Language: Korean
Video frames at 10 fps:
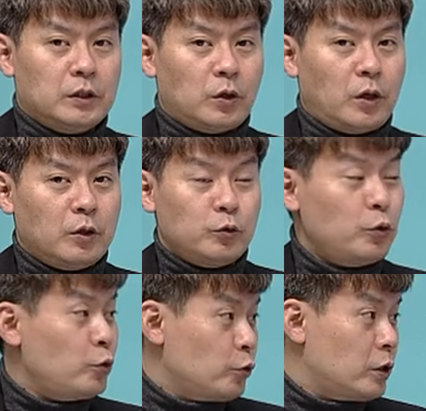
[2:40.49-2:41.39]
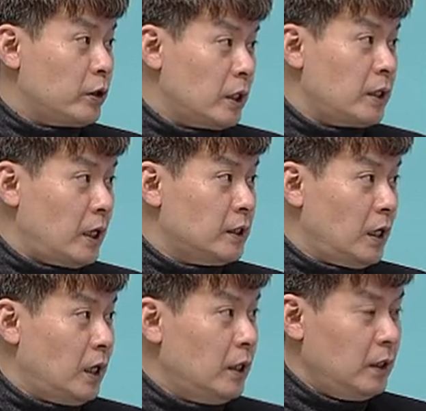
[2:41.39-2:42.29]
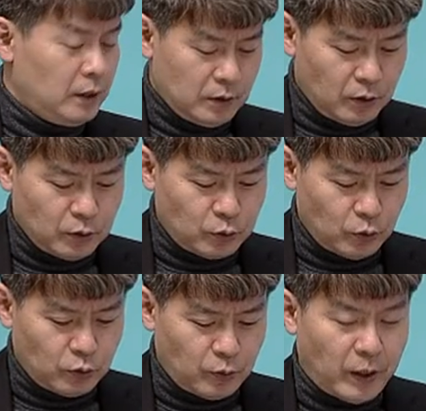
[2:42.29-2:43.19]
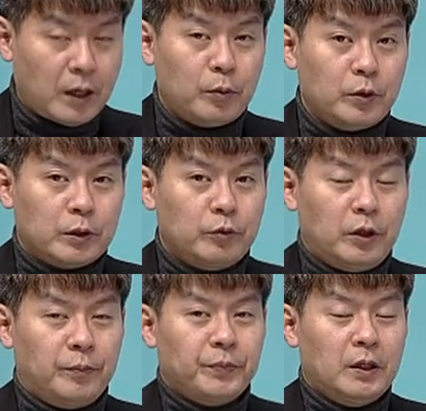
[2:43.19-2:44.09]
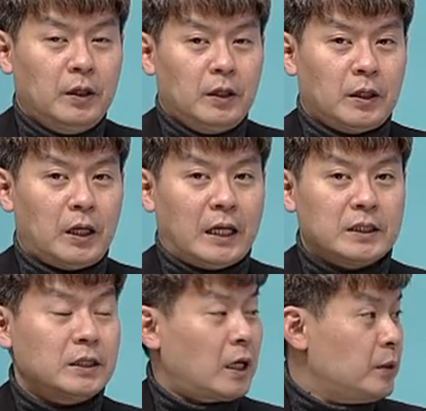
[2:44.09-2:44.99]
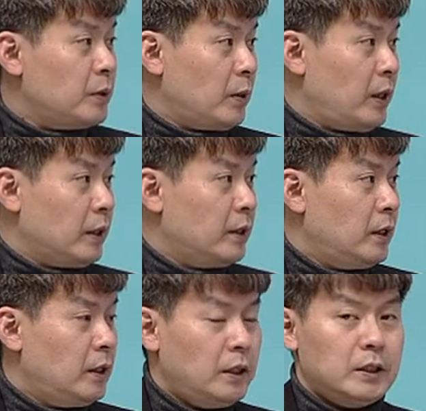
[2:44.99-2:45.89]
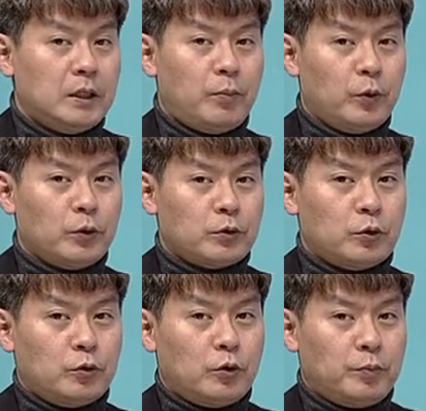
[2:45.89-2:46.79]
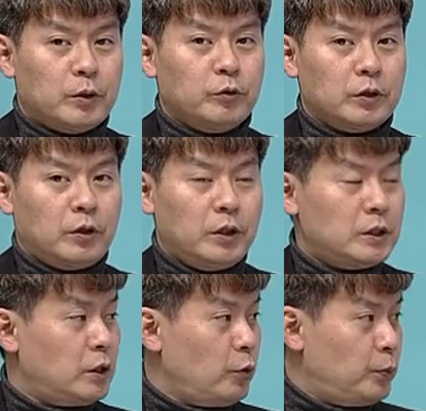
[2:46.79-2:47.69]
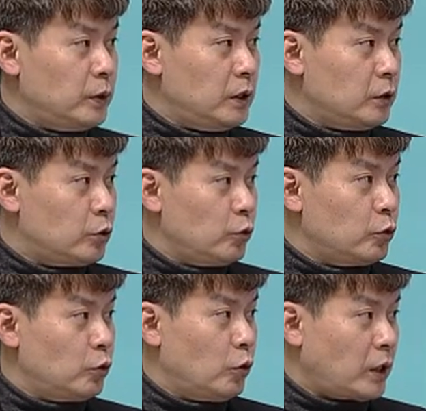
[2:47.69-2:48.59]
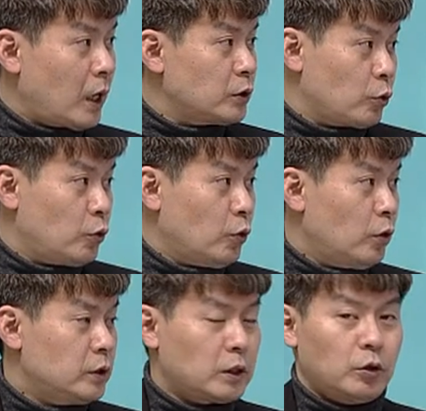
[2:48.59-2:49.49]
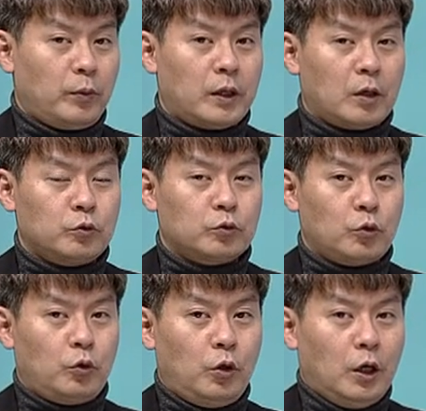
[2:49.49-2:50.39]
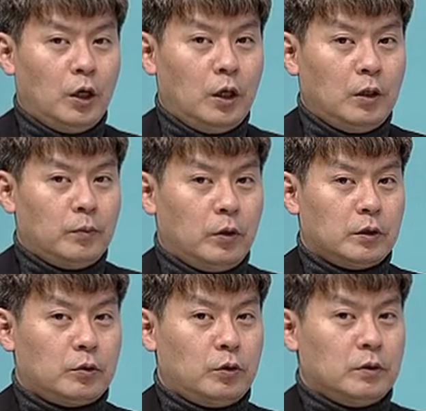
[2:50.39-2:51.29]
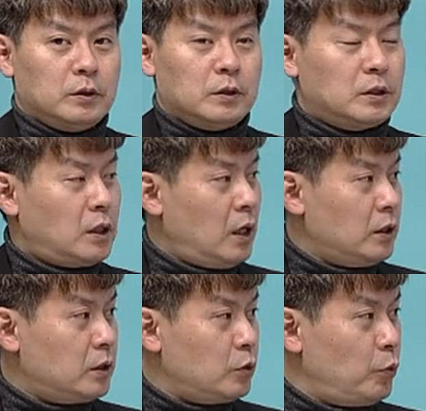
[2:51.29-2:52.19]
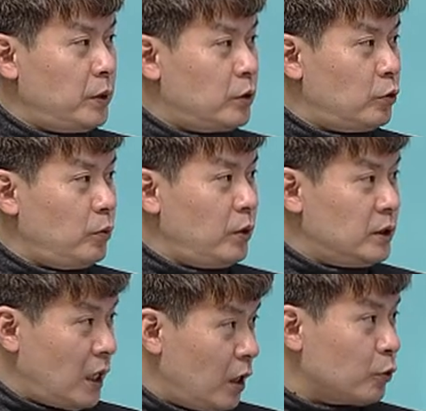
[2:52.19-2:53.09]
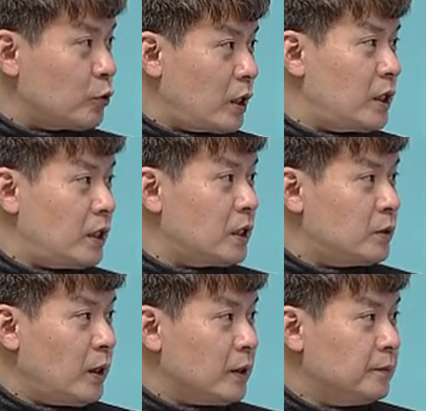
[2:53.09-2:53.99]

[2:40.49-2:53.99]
철강 수요로 귀결되는 게 아니냐 이런 쪽으로 바라보고 있고요. 게다가 아직은 아닙니다만 이제 본격적으로 미국은 거의 이제 리오프닝 쪽으로 다가섰고 네. 글로벌 각국도 뭐 또 스텔스 오미크론 뭐 이상한 것도 생기긴 하지만